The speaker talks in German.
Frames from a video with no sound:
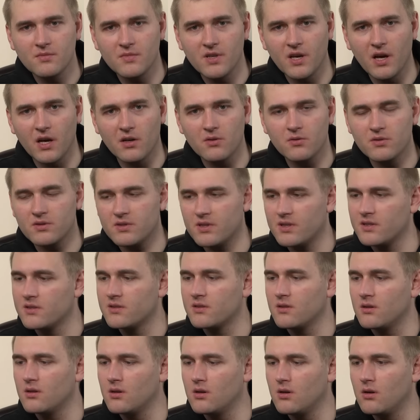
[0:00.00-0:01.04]
Der hat uns
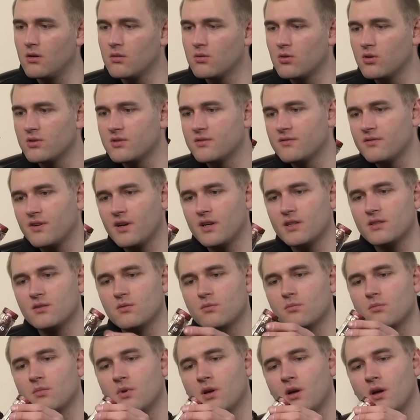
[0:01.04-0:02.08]
das äh, kostenfrei
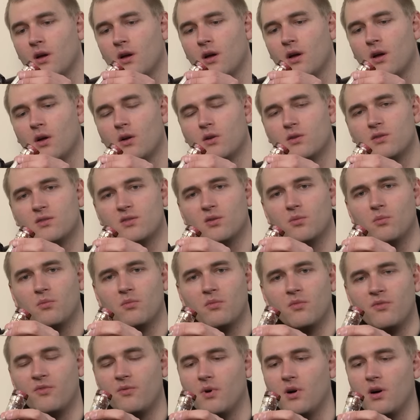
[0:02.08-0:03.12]
zum,
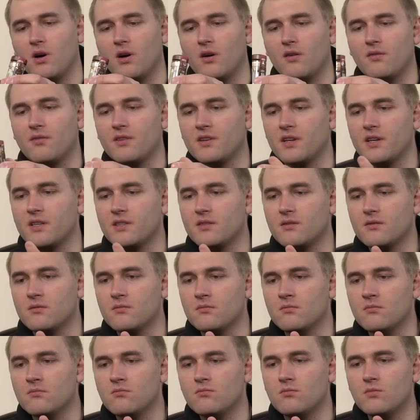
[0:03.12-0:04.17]
zum äh,
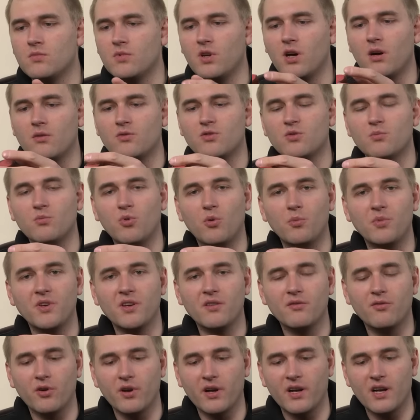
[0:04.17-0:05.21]
Vertesten, ja, zum
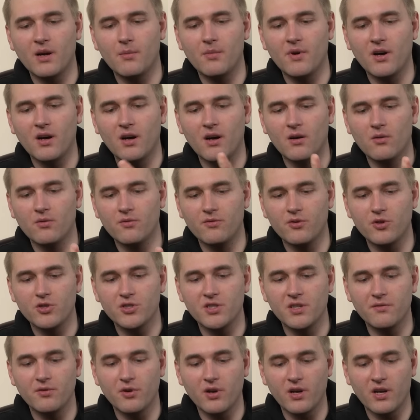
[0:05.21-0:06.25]
Probieren vor der Kamera und
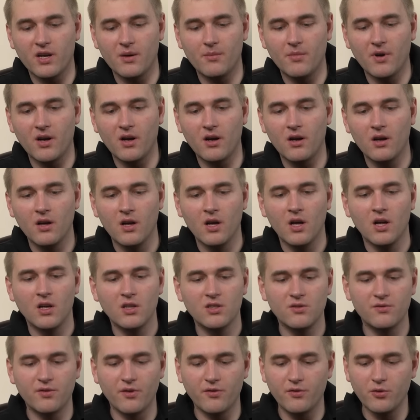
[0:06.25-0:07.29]
Vorstellen vor der Kamera
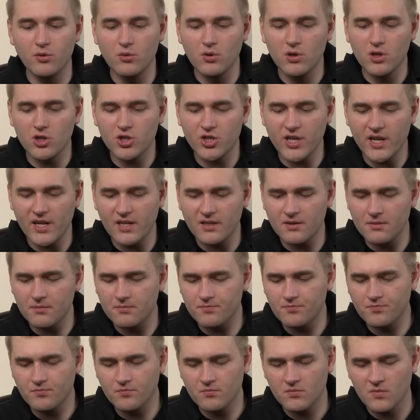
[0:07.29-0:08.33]
zur Verfügung gestellt.
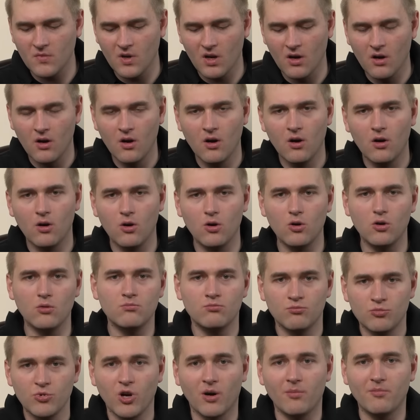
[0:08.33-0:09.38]

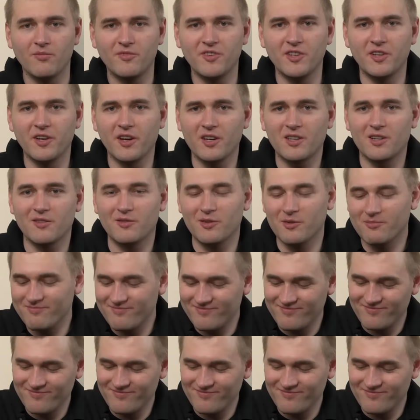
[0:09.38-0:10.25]
Ähm, ja, vielen Dank dafür.